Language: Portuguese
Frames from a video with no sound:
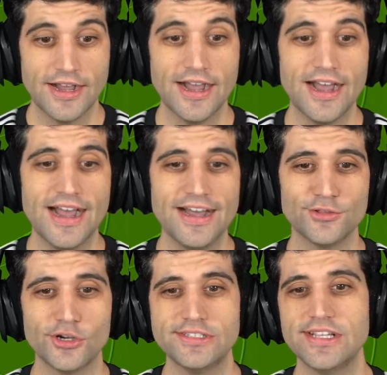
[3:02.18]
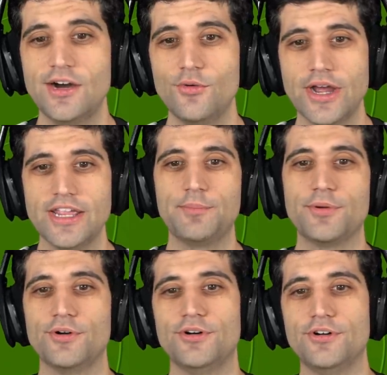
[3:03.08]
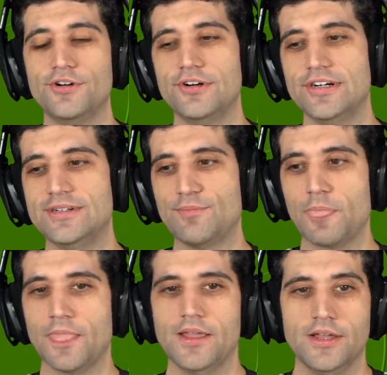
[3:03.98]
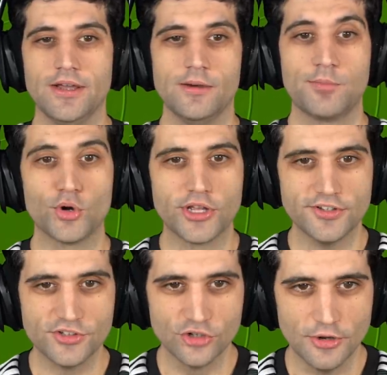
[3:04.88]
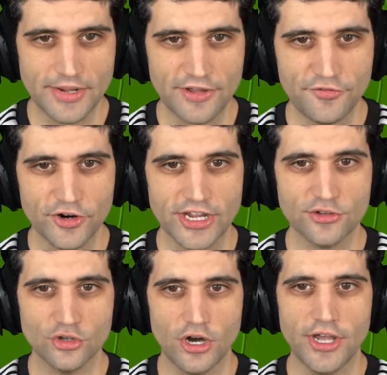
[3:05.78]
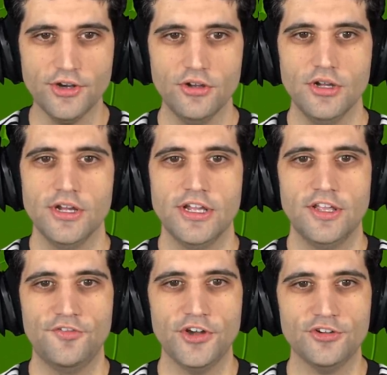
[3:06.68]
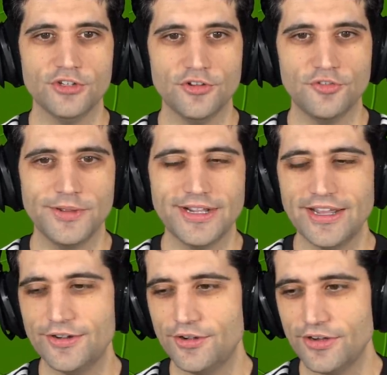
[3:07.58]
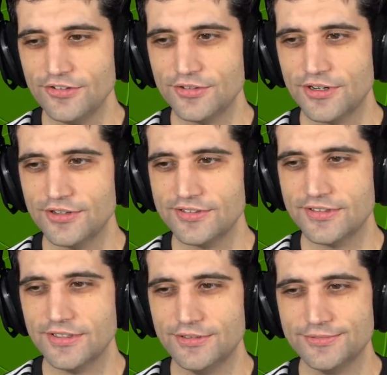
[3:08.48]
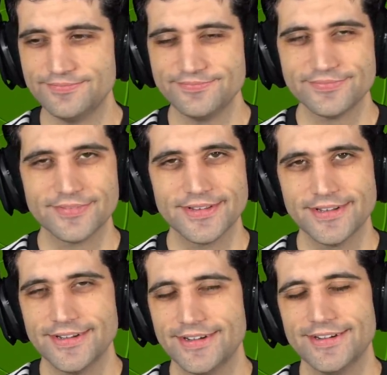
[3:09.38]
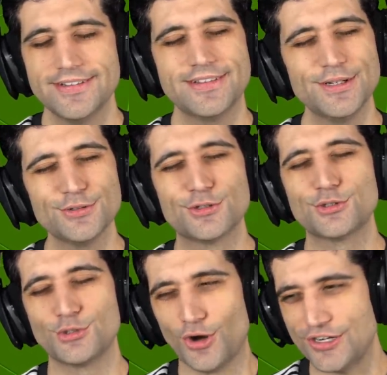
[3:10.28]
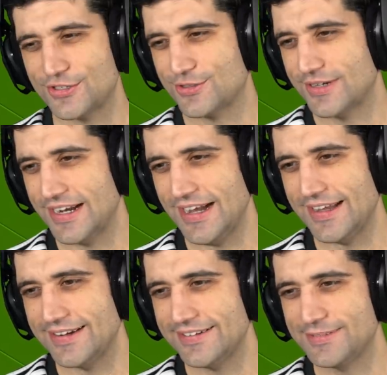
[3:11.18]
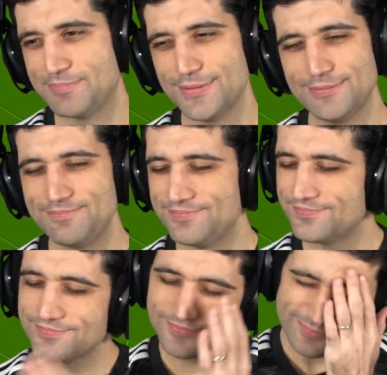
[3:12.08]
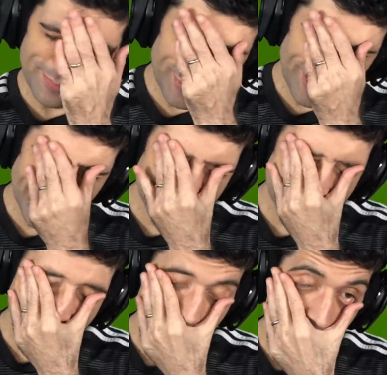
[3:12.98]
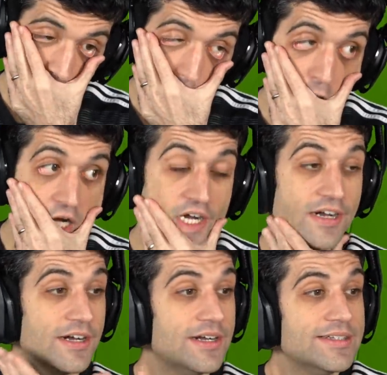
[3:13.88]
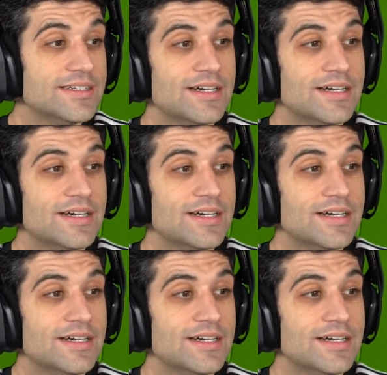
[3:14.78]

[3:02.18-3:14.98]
Ah, 2x1 um aí pro. Pro Criciúma, né? Criciúma né? Foguetório. Sim. Em frente ao Cara, eu, eu acho esse negócio tão. tão tosco, cara. Tipo. Os caras não têm o que fazer. Não,